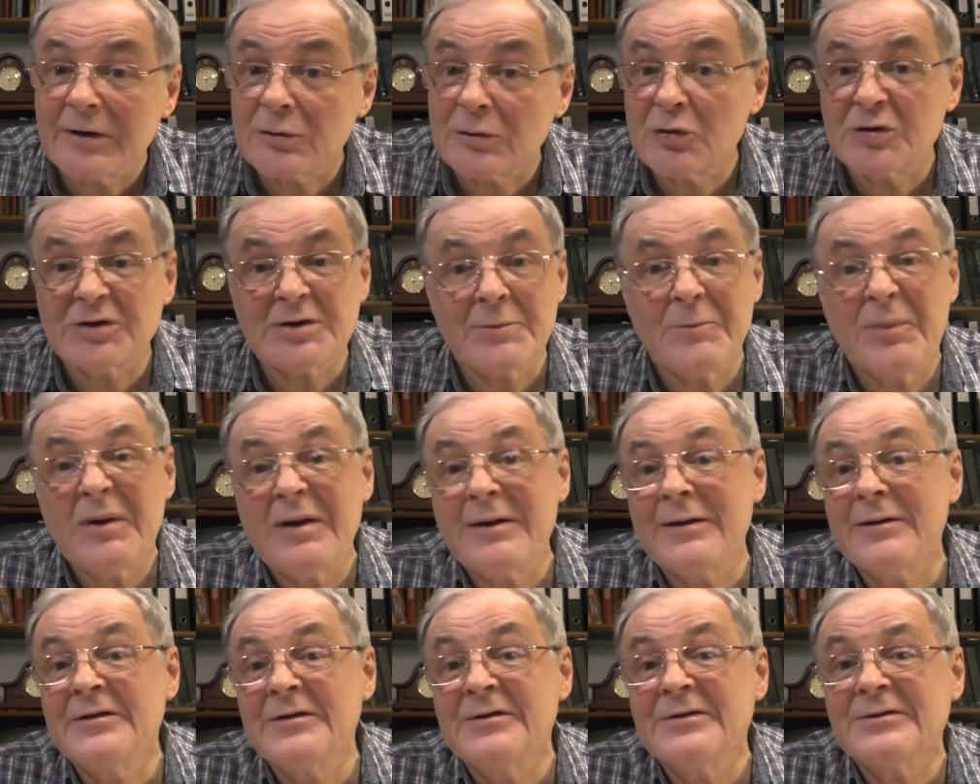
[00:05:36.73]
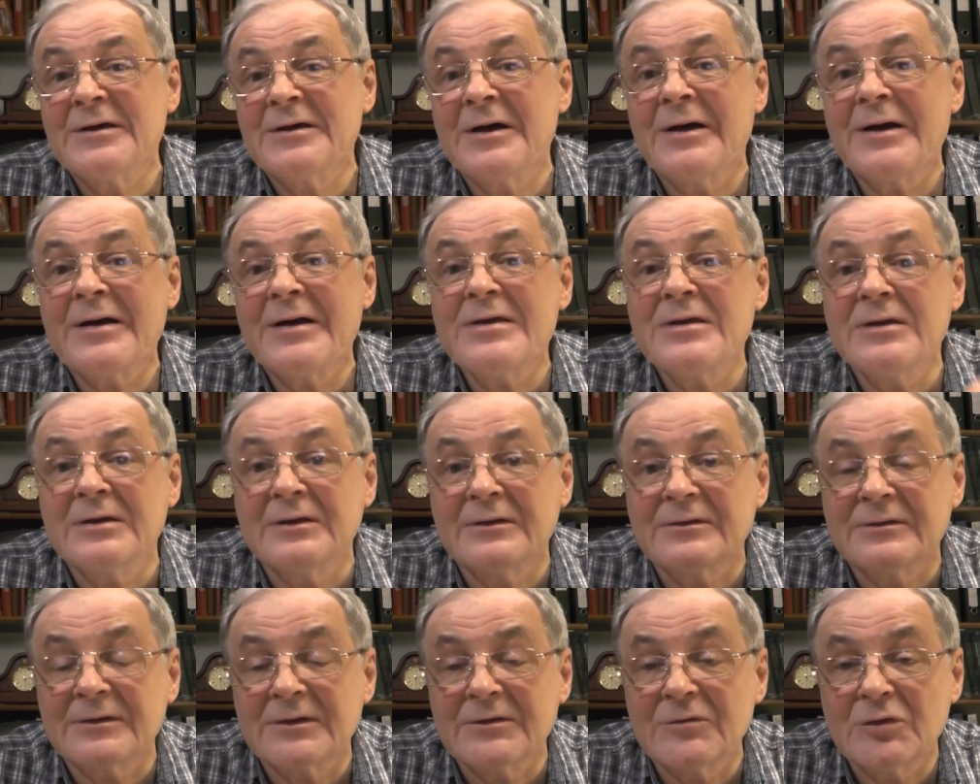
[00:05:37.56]
который там приехал из-за
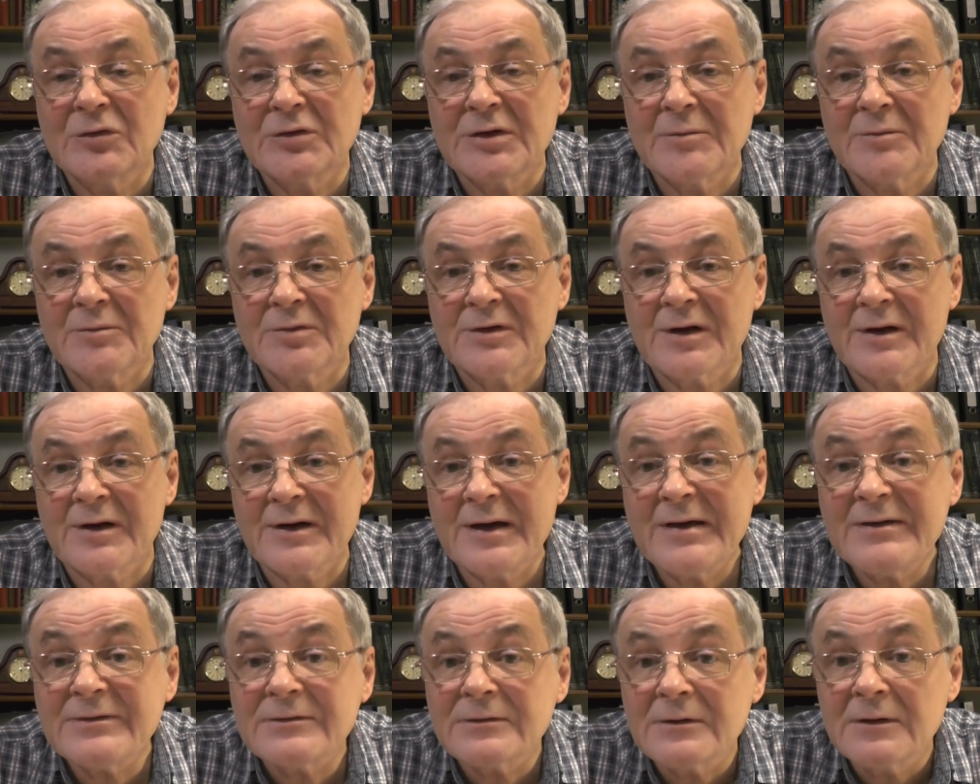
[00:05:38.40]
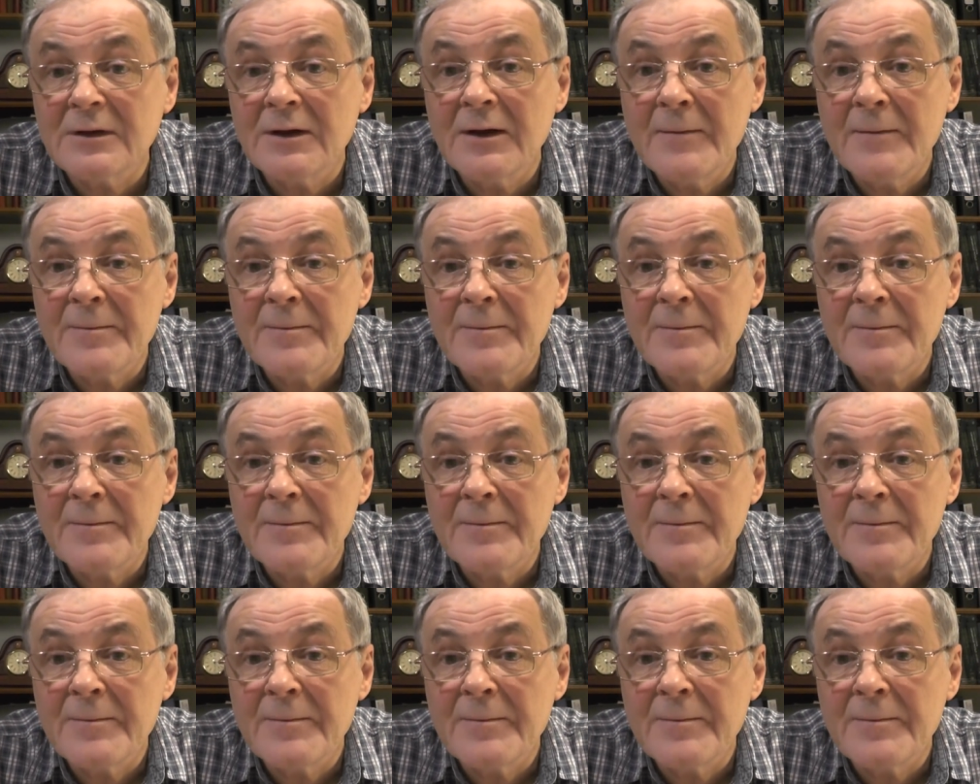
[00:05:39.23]
границы, его там раз,